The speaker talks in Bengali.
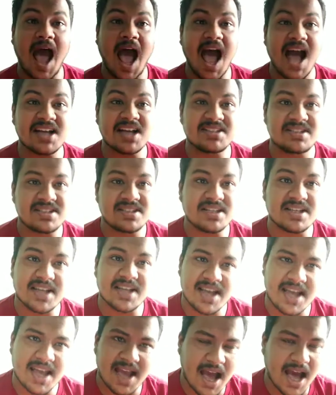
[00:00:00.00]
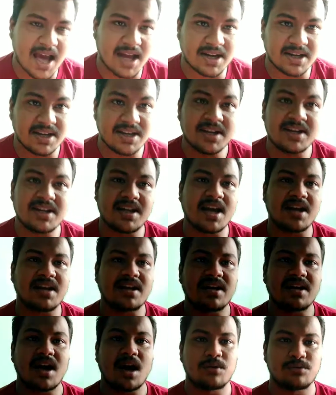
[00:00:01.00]
আইসিএআর ইন্ডিয়ান
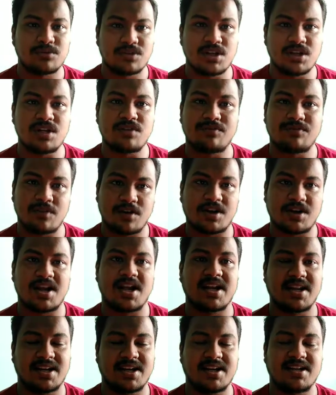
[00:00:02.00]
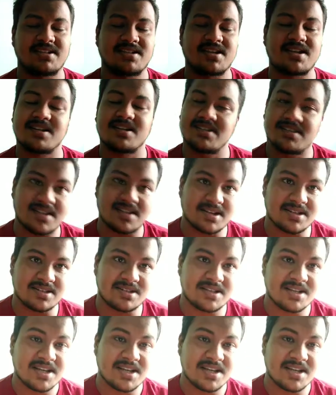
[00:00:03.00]
কাউন্সিল ফর এগ্রিকালচার রিসার্চ